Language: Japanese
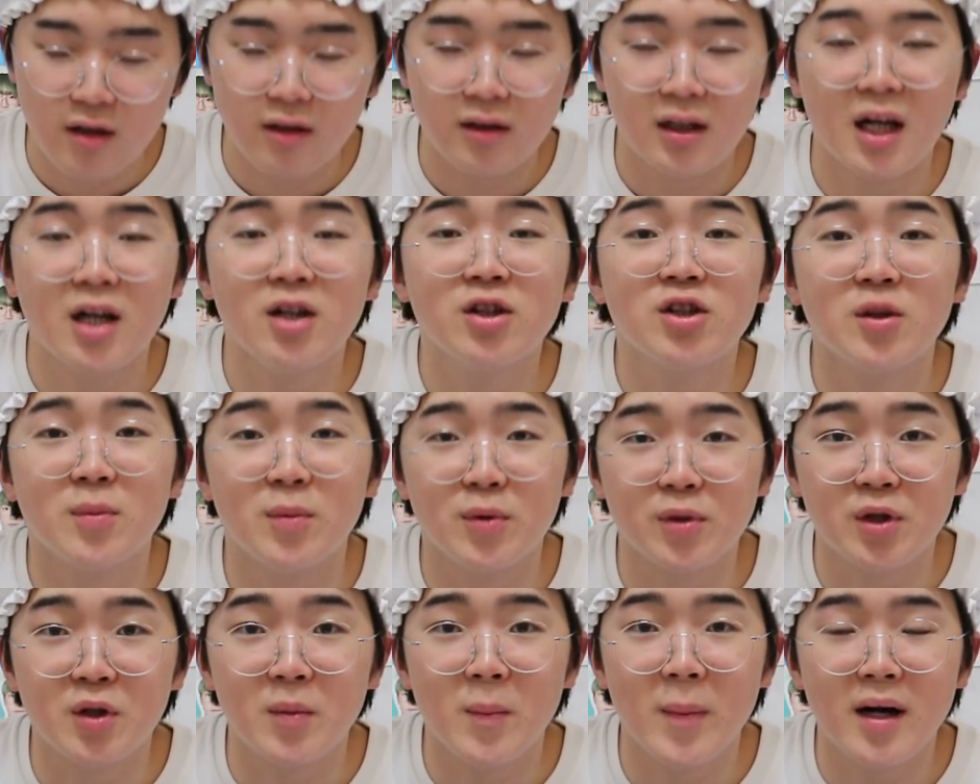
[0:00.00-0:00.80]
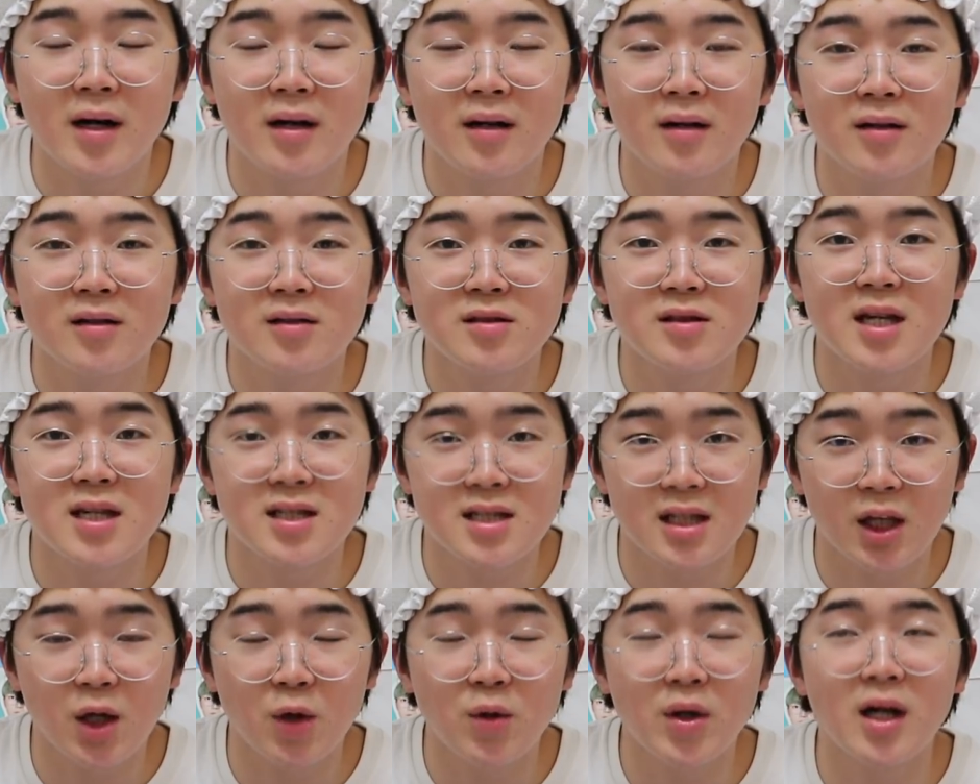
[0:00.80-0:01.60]
なんと僕マックス痩
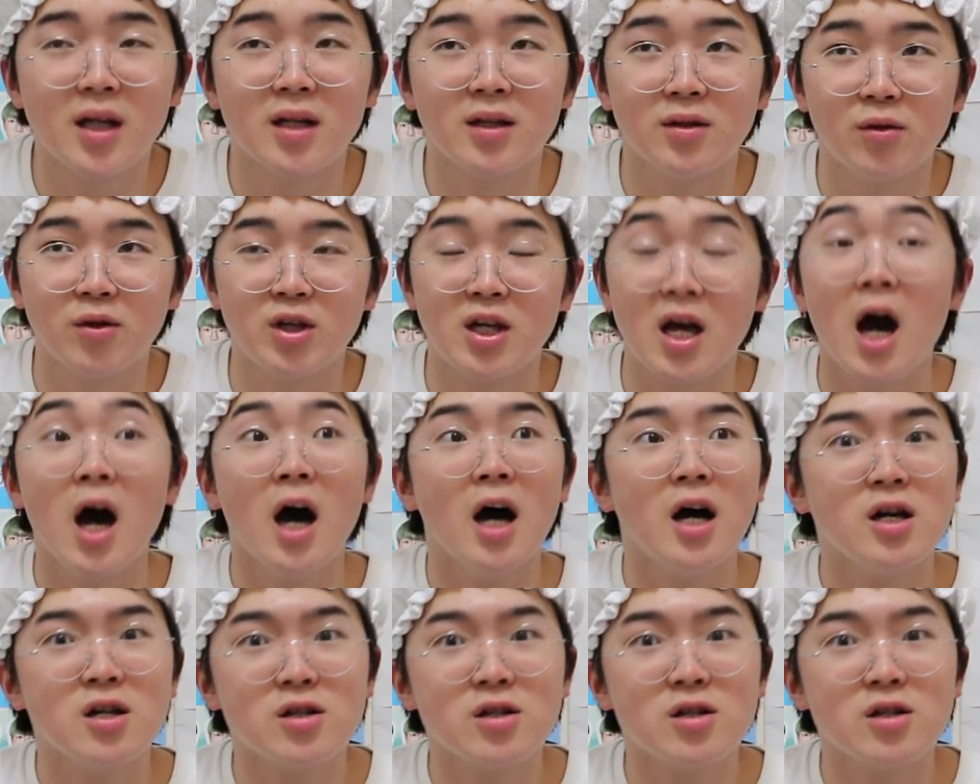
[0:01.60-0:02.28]
せ去年のいや